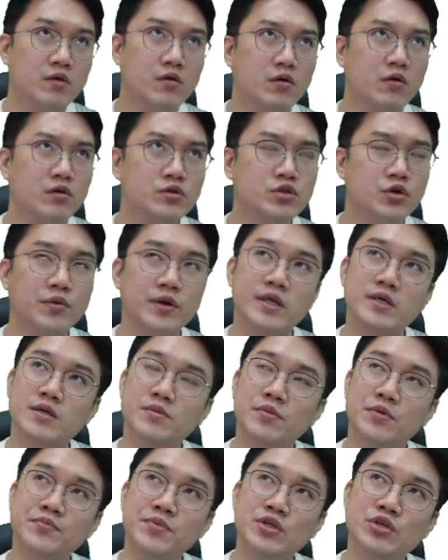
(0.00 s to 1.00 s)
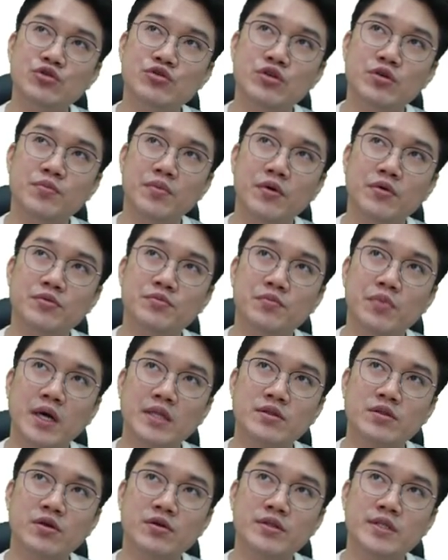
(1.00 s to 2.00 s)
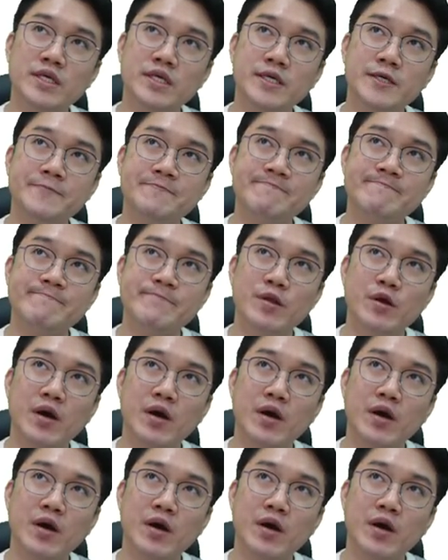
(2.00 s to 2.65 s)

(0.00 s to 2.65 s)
어, 저번에 한번 비율을 봤더니